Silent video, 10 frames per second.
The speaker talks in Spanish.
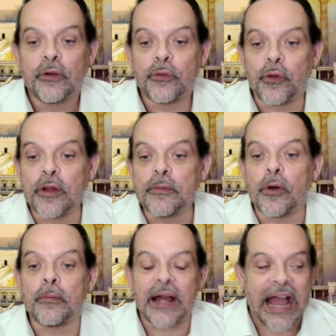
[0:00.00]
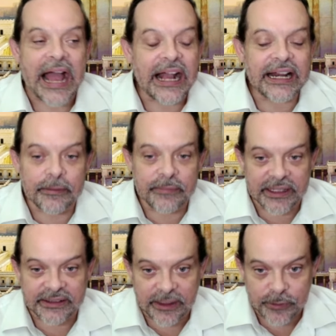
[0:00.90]
Fuimos
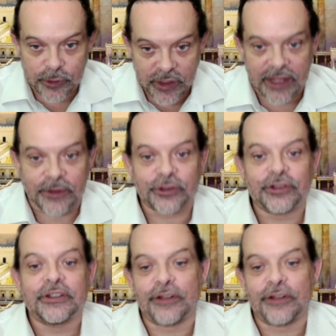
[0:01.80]
agriamente violados.